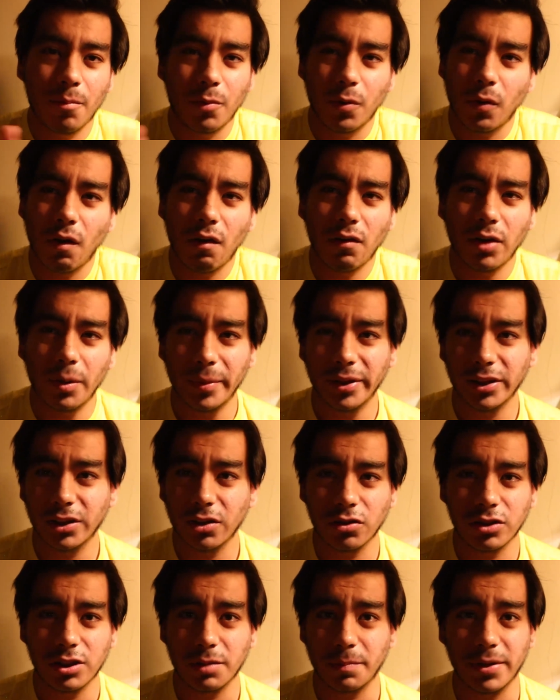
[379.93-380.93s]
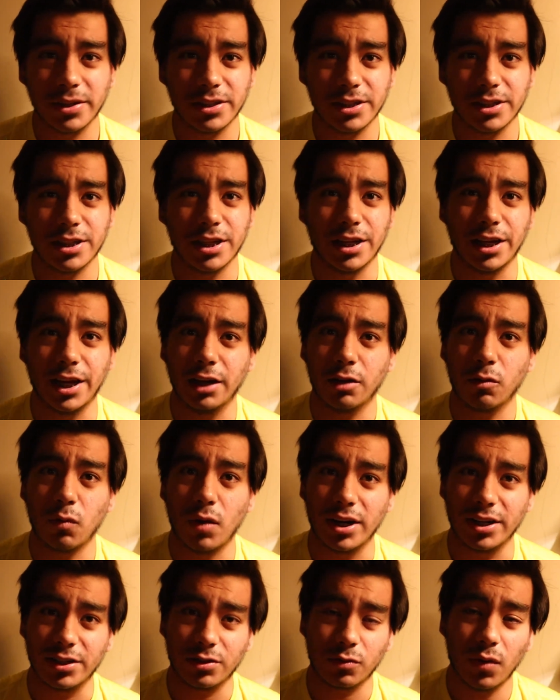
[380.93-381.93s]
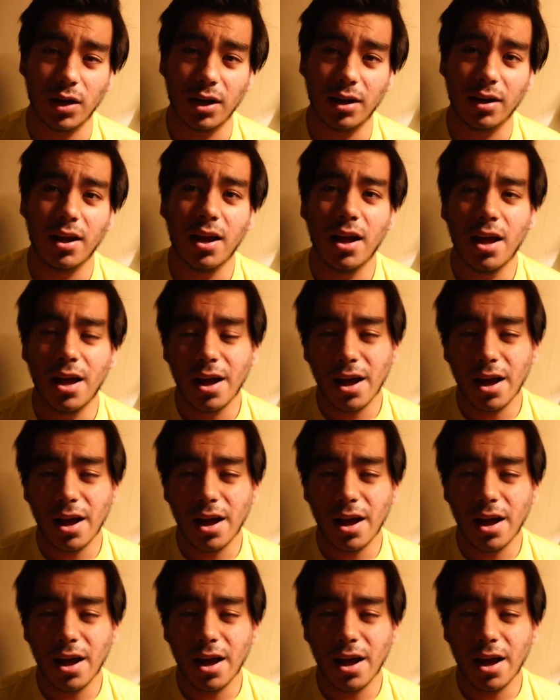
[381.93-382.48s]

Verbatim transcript: probablemente no sepas distinguir cuál es cuál,